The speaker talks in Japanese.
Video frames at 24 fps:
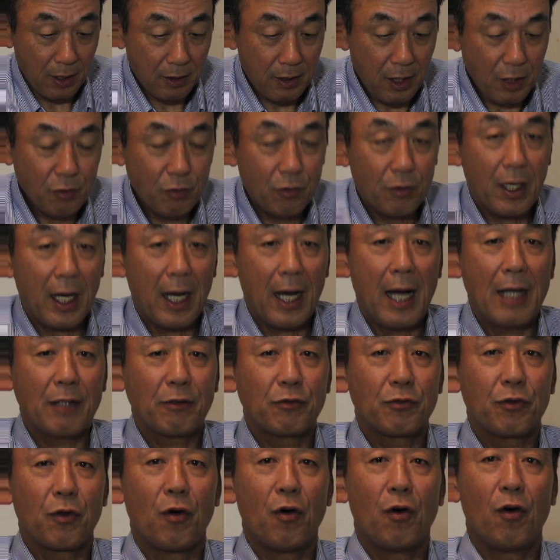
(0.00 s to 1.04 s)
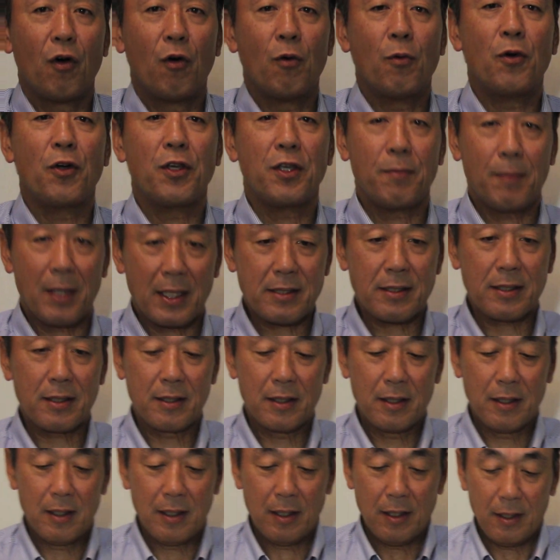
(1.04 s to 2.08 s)
ていうのがあると思いま
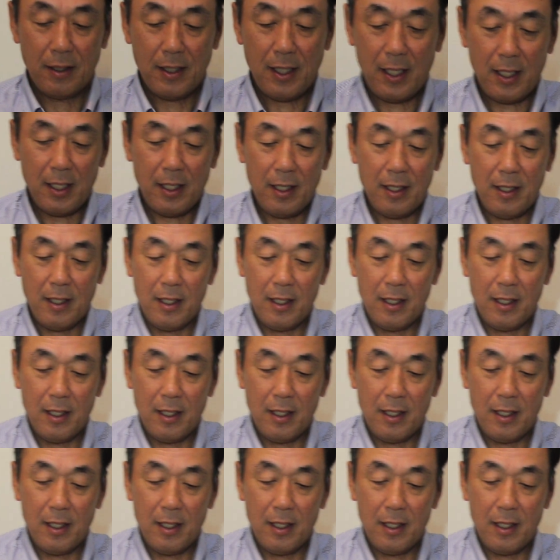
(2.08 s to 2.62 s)
すで、